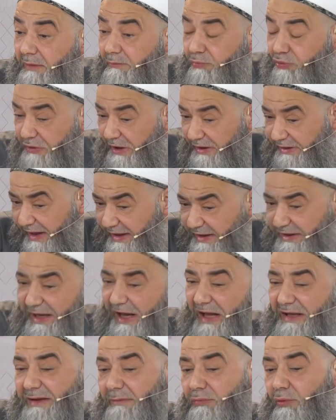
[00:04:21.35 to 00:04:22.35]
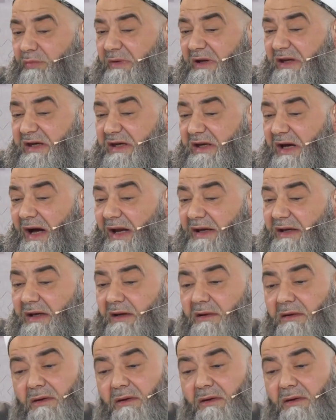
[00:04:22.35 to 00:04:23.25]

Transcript: Bu da yeni geldi bu bilgi yani.